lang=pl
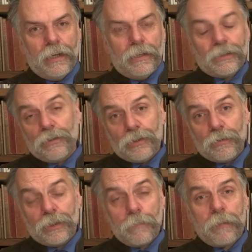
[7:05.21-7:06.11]

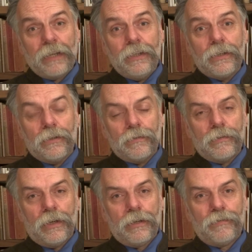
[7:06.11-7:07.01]
Skończyło się paniką
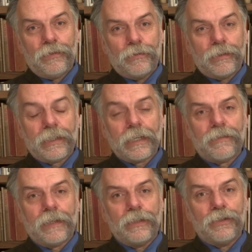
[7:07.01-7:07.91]
wśród
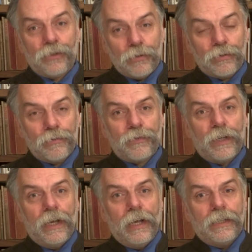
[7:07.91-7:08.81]
tzw. Tak ciurów,
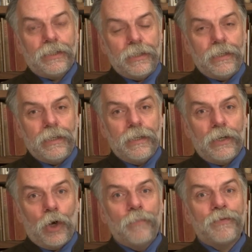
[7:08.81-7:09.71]
czyli
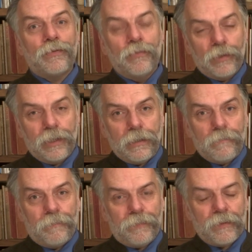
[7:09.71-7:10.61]
obsługi
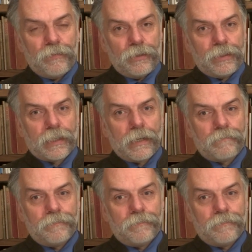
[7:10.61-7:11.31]
wojska.